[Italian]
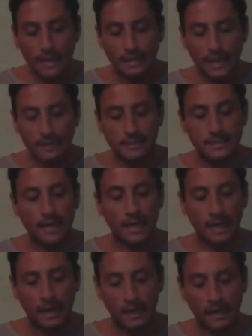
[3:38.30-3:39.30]

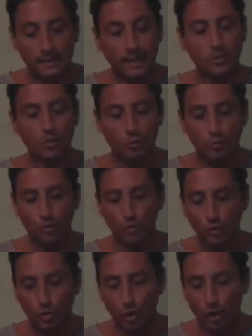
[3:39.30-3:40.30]
Terza, eh, terzo
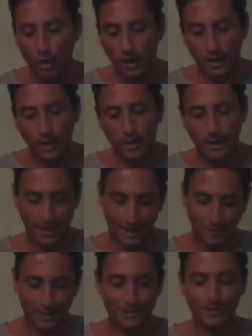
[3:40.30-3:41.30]
punto eh,
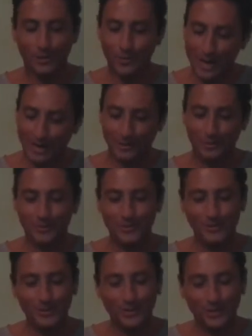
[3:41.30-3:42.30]
era questo. Quarto
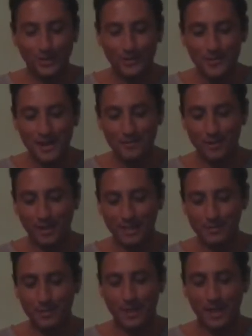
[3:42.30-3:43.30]
punto, un libro che
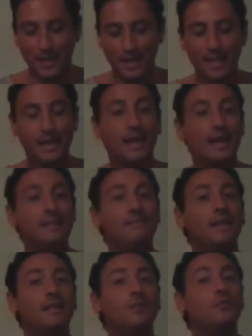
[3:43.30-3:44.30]
speri eh,
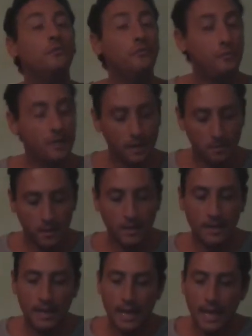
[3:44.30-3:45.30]
diventi un film.
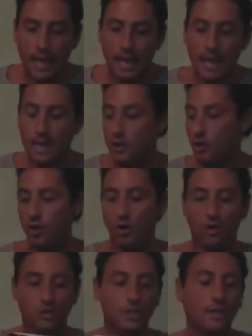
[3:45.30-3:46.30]
E io
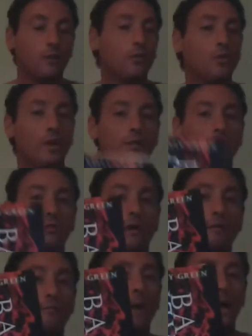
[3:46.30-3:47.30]
ho citato questo,
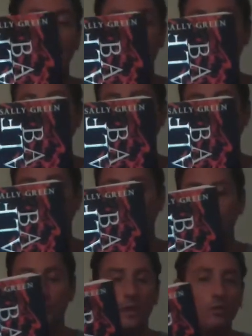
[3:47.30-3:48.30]
Half Bad, eh,
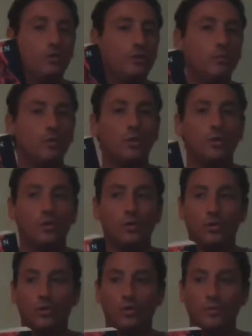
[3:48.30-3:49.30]
questa è
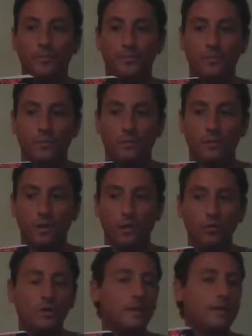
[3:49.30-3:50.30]
mm,
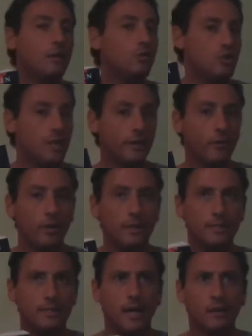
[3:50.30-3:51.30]
l'ultima trilogia che ho
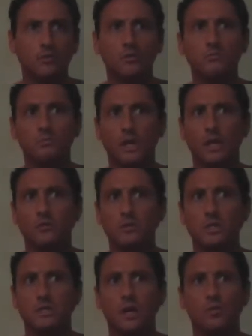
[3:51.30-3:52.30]
iniziato, credo
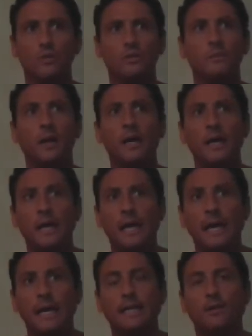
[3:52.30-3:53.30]
sì sia l'ultima,
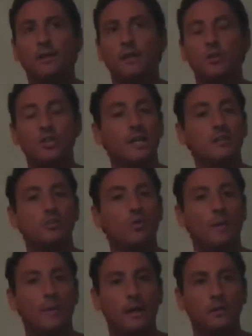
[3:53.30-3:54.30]
ed è una trilogia che
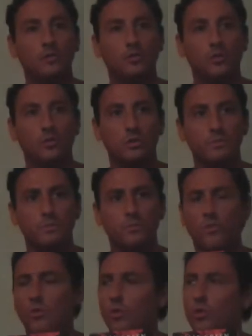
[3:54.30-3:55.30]
sto amando
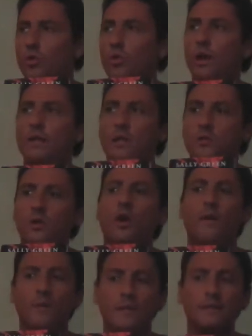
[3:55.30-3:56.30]

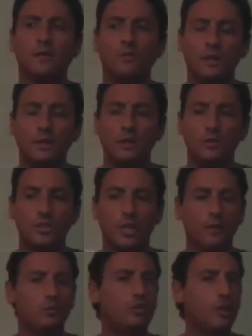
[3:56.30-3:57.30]
no, è una, una,
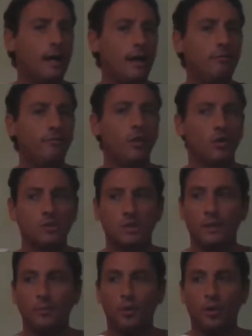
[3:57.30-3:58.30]
trilogia, uscirà Alf Lost
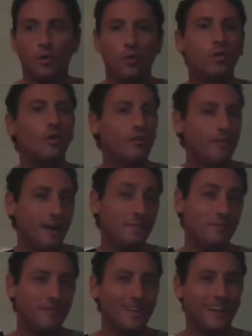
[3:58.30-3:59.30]
da poco, Vale mi
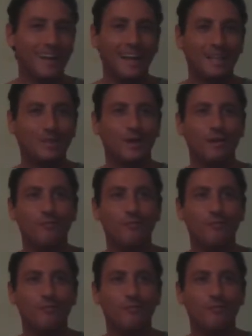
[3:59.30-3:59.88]
ha appena regalato